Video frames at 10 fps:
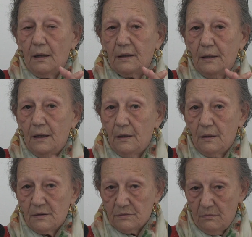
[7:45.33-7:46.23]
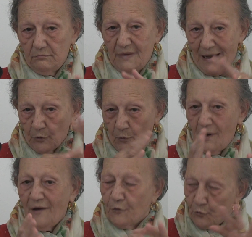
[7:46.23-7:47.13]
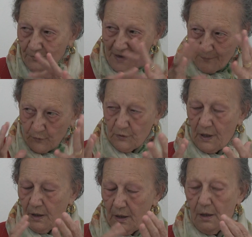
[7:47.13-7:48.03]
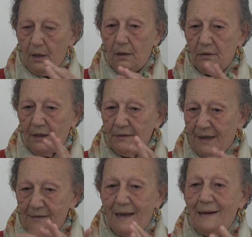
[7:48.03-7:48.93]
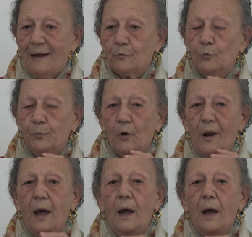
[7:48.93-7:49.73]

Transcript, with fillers: che dato la forma pure de, de, della cupola,